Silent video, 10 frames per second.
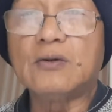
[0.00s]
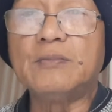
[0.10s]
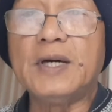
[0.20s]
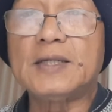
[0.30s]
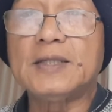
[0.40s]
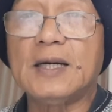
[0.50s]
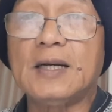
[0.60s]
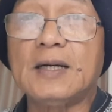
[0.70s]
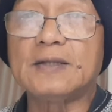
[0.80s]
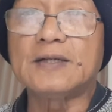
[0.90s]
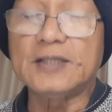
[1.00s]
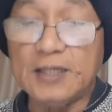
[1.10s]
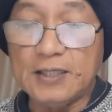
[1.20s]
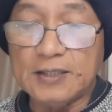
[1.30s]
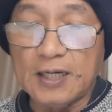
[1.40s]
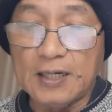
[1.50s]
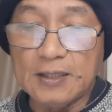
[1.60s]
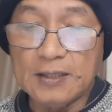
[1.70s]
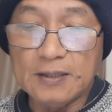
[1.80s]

commercial at residential.